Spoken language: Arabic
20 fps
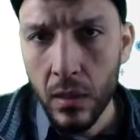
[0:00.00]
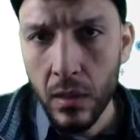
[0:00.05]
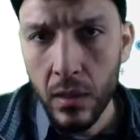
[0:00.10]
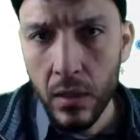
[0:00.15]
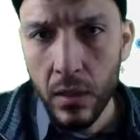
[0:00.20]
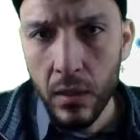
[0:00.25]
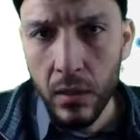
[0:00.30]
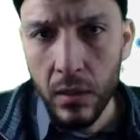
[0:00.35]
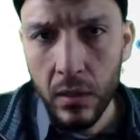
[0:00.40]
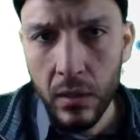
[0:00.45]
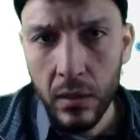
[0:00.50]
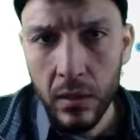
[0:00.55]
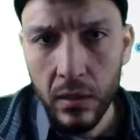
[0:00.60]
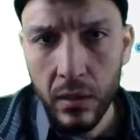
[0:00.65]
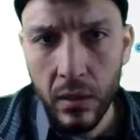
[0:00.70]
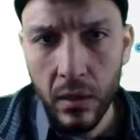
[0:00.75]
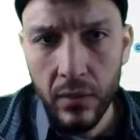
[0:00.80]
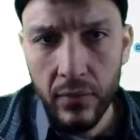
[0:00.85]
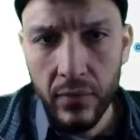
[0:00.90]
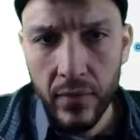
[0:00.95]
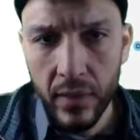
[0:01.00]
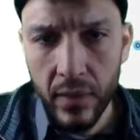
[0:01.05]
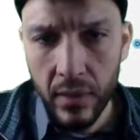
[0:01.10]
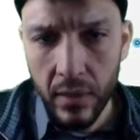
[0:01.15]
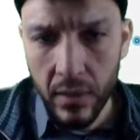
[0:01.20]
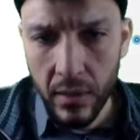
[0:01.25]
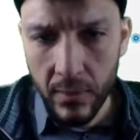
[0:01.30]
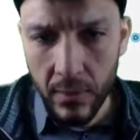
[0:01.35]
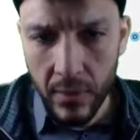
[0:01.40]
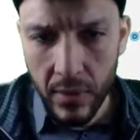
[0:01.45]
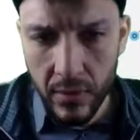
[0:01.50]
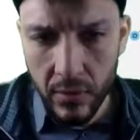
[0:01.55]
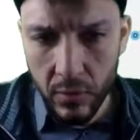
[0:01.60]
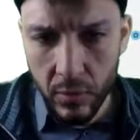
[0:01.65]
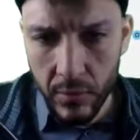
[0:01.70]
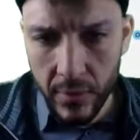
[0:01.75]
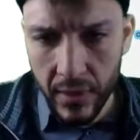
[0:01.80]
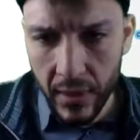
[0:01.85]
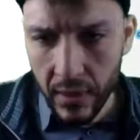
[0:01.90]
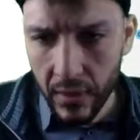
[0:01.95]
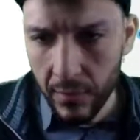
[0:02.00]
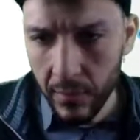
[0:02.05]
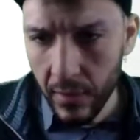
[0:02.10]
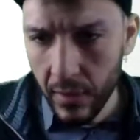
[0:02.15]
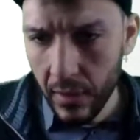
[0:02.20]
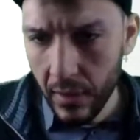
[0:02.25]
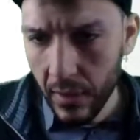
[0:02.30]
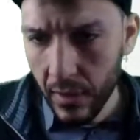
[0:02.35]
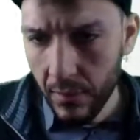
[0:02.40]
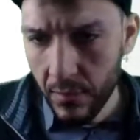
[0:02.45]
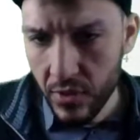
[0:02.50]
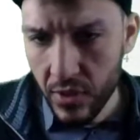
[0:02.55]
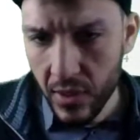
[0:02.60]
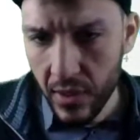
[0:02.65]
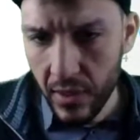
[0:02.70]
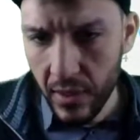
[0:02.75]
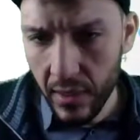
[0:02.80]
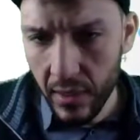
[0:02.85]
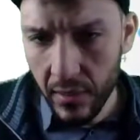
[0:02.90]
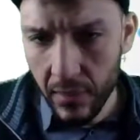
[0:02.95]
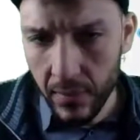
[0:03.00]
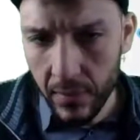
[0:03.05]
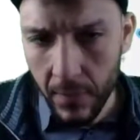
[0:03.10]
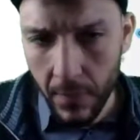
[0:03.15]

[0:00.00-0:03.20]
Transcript: هنا الاخ ده راح فين الايميليتور بتاعنا ما قامش ليه